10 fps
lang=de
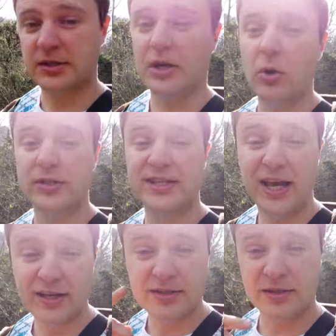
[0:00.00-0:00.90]
Das ist auch
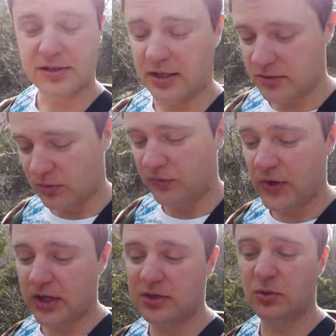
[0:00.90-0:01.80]
sehr interessant und
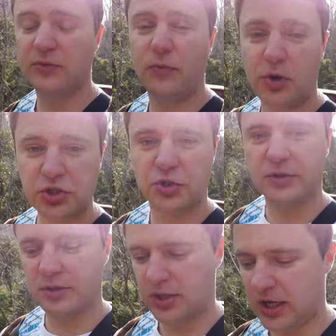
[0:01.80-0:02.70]
verrät euch vorher
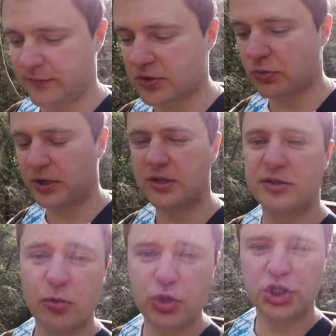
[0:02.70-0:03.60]
schon etwas über den
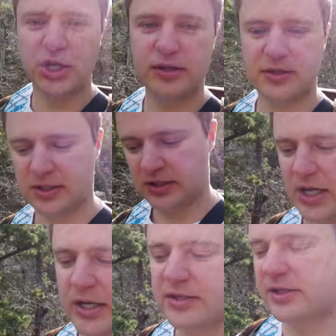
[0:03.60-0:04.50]
Zustand
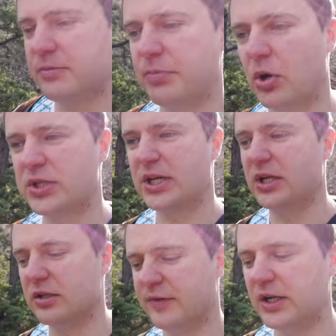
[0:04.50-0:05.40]
der einzelnen
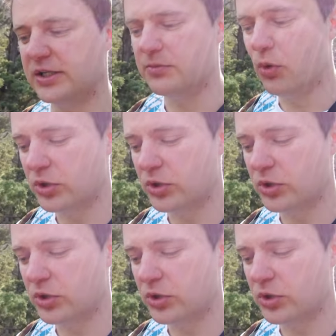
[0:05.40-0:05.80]
Bauteile, weil die